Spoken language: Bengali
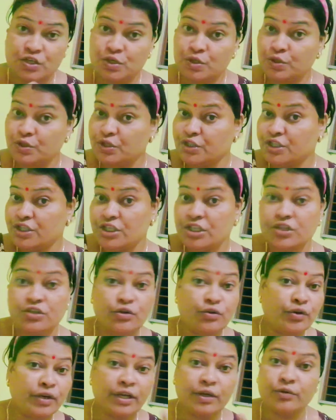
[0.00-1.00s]
সজ্জিত
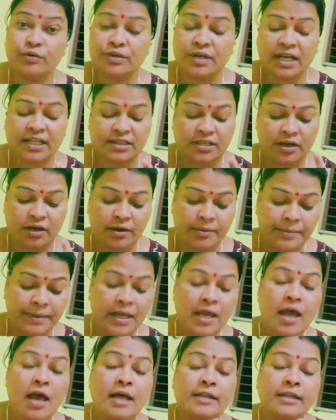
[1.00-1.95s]
করে উঠাতে হবে